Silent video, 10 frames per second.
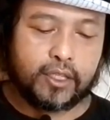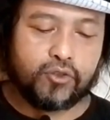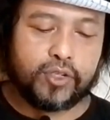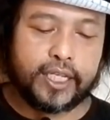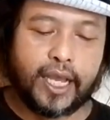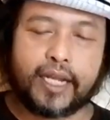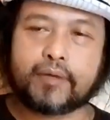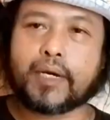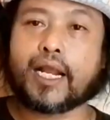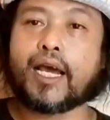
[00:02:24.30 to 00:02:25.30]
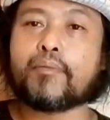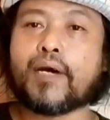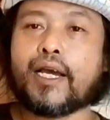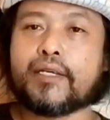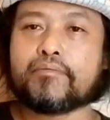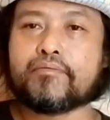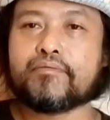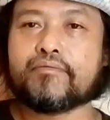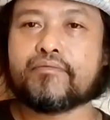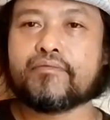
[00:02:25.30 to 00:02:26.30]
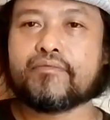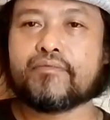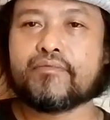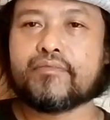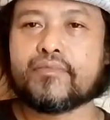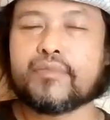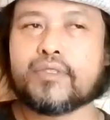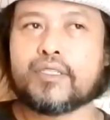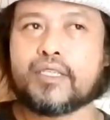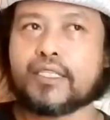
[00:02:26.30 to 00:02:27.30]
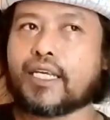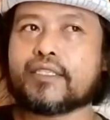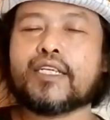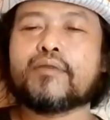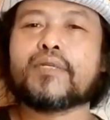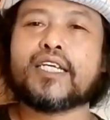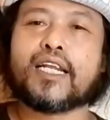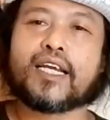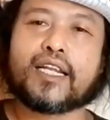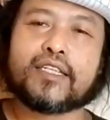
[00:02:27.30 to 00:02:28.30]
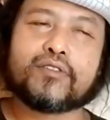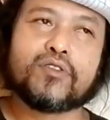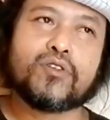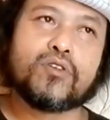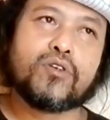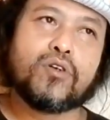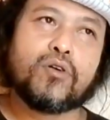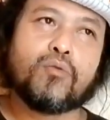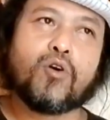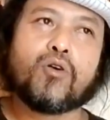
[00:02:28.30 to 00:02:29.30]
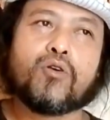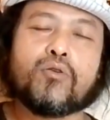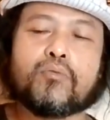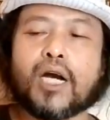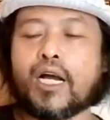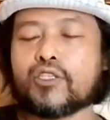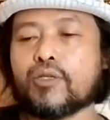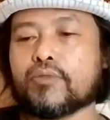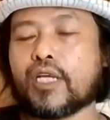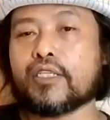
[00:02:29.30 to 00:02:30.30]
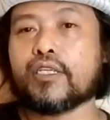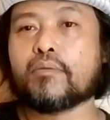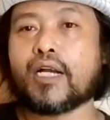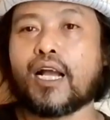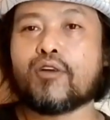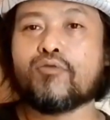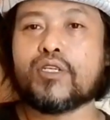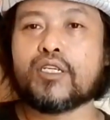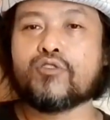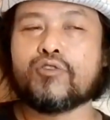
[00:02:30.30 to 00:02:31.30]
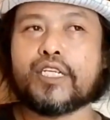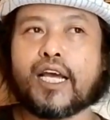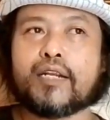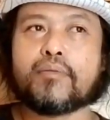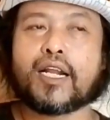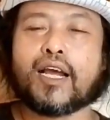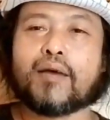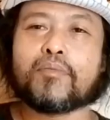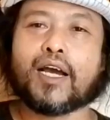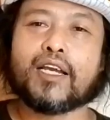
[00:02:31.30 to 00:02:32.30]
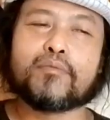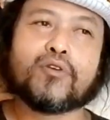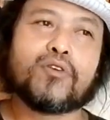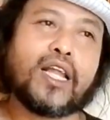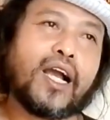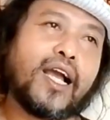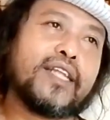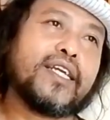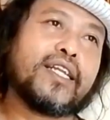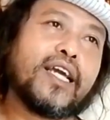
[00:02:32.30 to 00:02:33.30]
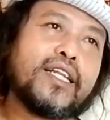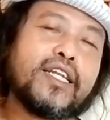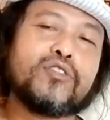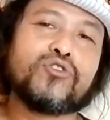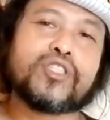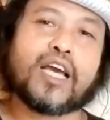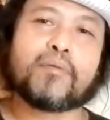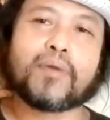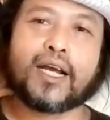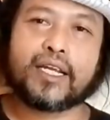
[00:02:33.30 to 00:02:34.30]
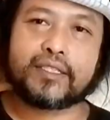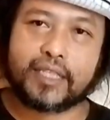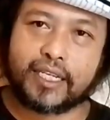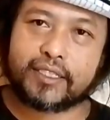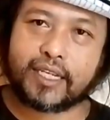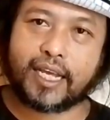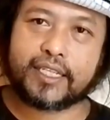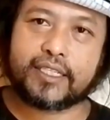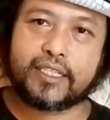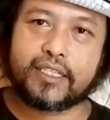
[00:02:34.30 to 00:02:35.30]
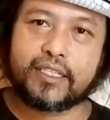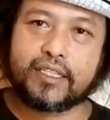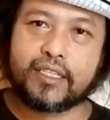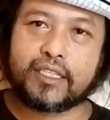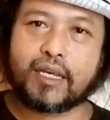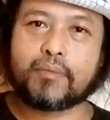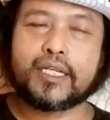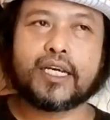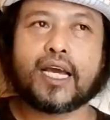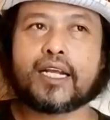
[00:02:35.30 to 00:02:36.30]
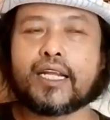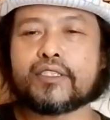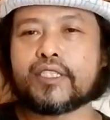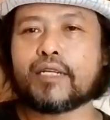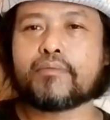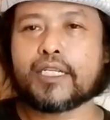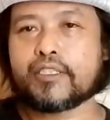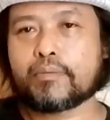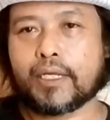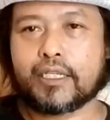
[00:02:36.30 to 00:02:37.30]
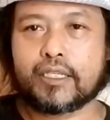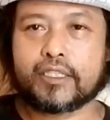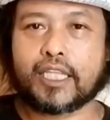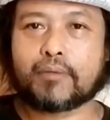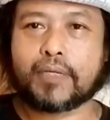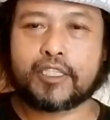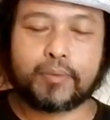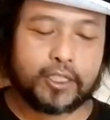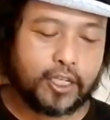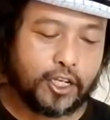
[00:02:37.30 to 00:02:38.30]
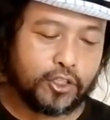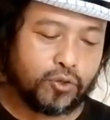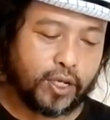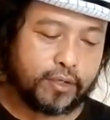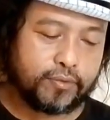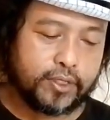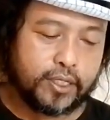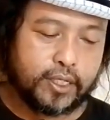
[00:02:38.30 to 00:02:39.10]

kedurian para habaib. Kita sering mendengarkannya. Wong Mbah Hashim saja mengakui kedurian para habaib. Eh, lah kalian-kalian itu siapa? Kan sering sekali kita mendengarkan statement statement seperti itu kan.